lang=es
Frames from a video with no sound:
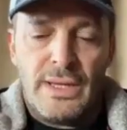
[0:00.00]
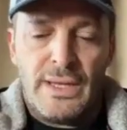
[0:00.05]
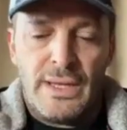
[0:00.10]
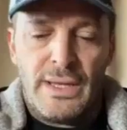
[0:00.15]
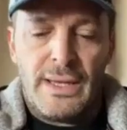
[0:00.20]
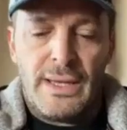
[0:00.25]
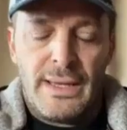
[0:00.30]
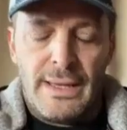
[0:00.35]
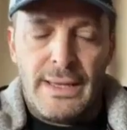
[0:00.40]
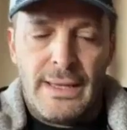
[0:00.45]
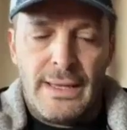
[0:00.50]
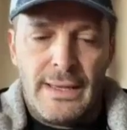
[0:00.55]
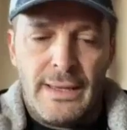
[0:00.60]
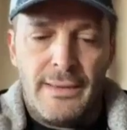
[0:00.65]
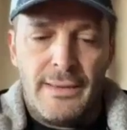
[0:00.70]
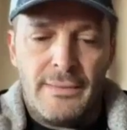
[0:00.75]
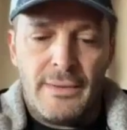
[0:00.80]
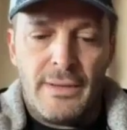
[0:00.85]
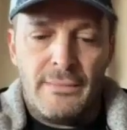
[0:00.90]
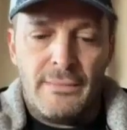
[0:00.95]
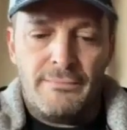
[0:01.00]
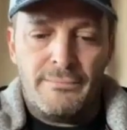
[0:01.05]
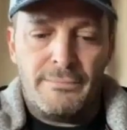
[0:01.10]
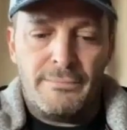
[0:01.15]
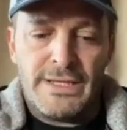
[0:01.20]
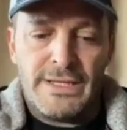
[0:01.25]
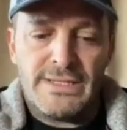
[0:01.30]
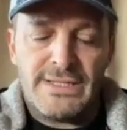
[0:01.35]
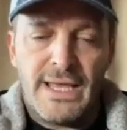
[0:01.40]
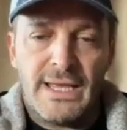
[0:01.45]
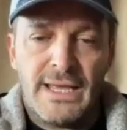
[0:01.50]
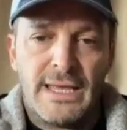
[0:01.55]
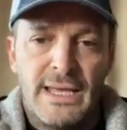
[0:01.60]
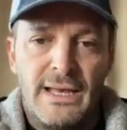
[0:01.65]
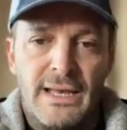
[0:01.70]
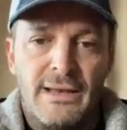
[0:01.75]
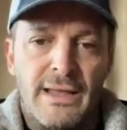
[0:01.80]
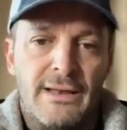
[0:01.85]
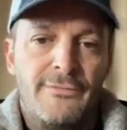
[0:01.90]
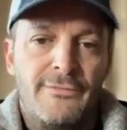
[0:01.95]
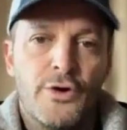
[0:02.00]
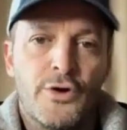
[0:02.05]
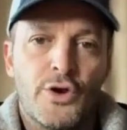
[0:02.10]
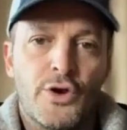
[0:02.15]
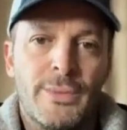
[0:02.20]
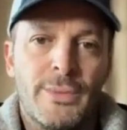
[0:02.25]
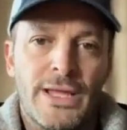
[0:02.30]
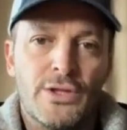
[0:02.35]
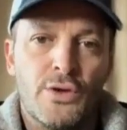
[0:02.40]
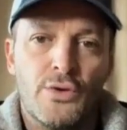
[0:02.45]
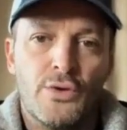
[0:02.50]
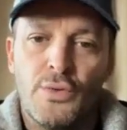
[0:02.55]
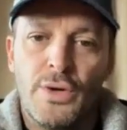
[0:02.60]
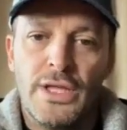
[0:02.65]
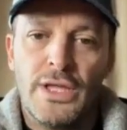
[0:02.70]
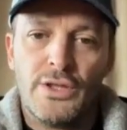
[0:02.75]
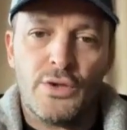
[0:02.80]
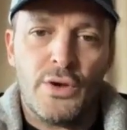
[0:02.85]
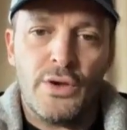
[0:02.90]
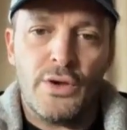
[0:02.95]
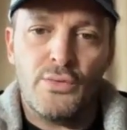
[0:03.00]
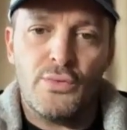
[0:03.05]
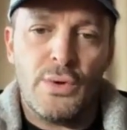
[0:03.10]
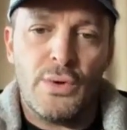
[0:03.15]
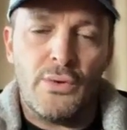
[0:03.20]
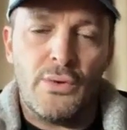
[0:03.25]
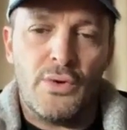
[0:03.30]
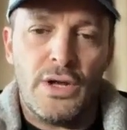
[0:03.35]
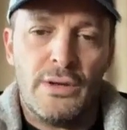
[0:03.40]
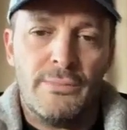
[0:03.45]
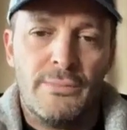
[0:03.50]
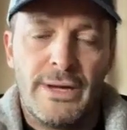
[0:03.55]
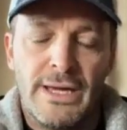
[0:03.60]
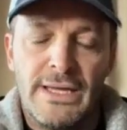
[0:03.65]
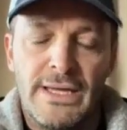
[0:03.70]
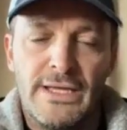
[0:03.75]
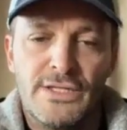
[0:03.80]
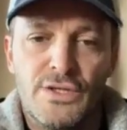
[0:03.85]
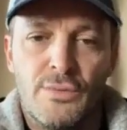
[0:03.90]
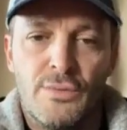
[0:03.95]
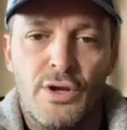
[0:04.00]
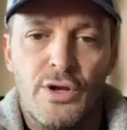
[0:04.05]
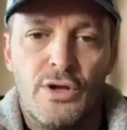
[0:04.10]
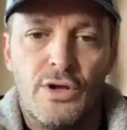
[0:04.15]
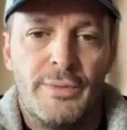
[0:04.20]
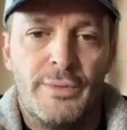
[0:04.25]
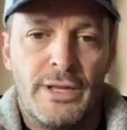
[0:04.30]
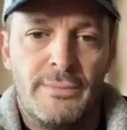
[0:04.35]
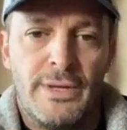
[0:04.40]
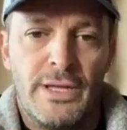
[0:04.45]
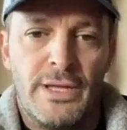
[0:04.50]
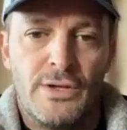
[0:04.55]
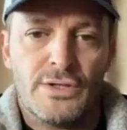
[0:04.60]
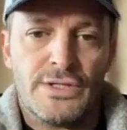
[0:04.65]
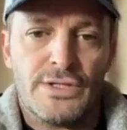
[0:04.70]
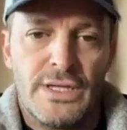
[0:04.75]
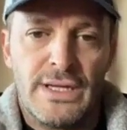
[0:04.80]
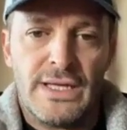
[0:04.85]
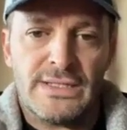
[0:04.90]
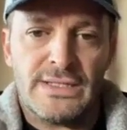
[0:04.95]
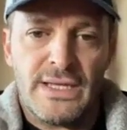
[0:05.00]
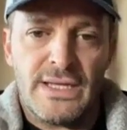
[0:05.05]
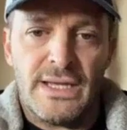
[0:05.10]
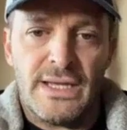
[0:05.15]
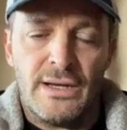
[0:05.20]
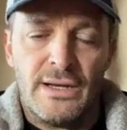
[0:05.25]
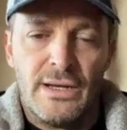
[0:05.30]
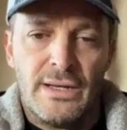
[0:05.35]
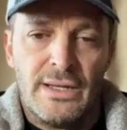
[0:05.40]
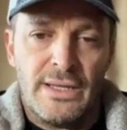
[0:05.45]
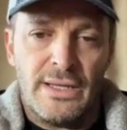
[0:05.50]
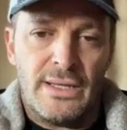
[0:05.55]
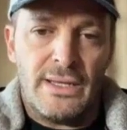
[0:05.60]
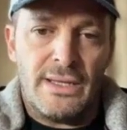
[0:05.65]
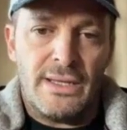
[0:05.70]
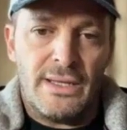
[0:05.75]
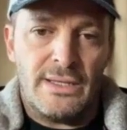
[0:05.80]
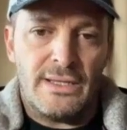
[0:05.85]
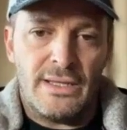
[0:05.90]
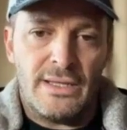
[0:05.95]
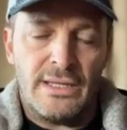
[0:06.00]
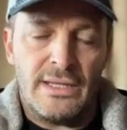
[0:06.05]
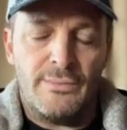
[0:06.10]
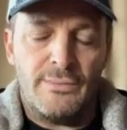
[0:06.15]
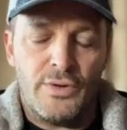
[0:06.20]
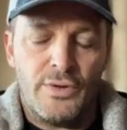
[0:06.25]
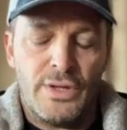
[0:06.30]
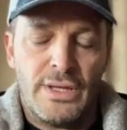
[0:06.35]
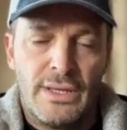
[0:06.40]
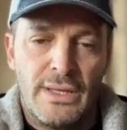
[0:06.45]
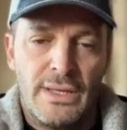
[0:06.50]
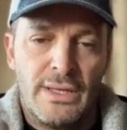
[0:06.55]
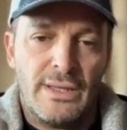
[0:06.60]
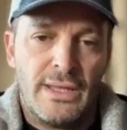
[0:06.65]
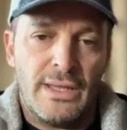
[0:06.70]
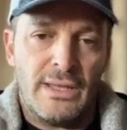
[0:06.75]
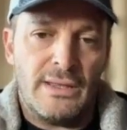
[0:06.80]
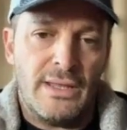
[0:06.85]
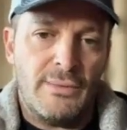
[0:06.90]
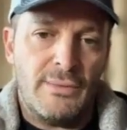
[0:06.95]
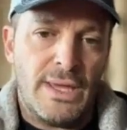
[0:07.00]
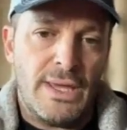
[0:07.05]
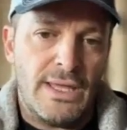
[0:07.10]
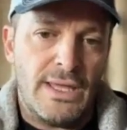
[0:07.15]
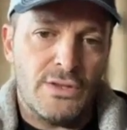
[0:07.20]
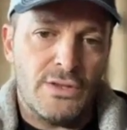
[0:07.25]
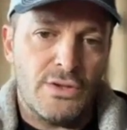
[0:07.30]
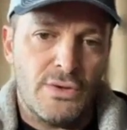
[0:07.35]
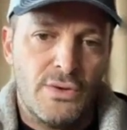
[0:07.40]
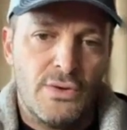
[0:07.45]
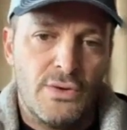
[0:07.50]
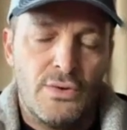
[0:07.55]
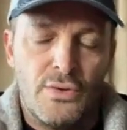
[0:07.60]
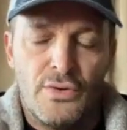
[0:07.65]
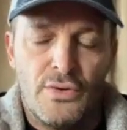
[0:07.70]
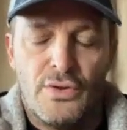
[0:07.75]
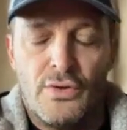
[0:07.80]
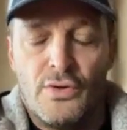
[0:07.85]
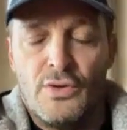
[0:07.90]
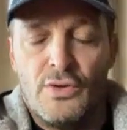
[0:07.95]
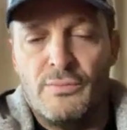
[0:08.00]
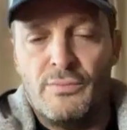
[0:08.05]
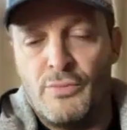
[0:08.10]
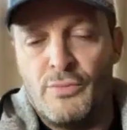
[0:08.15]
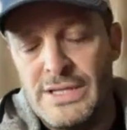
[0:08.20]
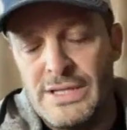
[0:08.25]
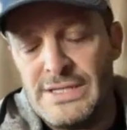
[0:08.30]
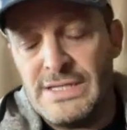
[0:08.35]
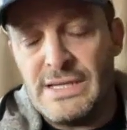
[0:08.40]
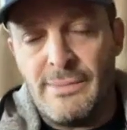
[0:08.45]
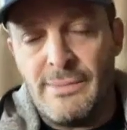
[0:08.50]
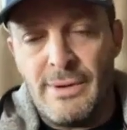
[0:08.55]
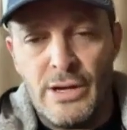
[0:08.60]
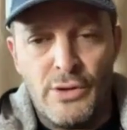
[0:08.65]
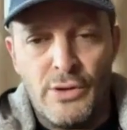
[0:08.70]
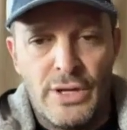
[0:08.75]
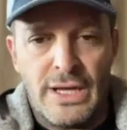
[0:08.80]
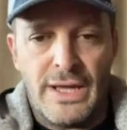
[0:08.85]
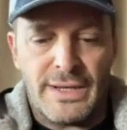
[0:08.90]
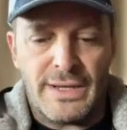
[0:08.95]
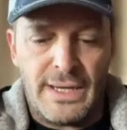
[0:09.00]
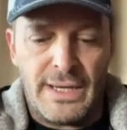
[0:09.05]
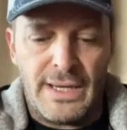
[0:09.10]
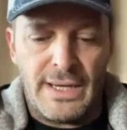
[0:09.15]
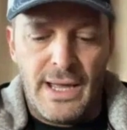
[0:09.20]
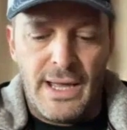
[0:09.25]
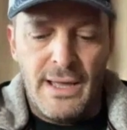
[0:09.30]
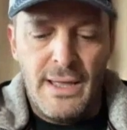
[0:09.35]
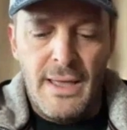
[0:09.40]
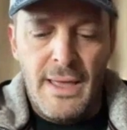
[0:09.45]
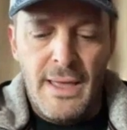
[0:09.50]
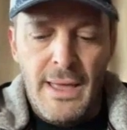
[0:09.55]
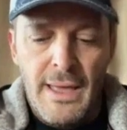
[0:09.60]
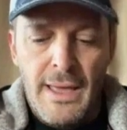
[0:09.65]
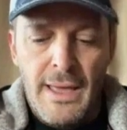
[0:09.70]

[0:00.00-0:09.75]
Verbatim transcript: Eh, pensá que el, formato nuestro es nuevo en el país, somos los primeros en hacer eh, este tipo de, evento, por así llamarlo, de carrera.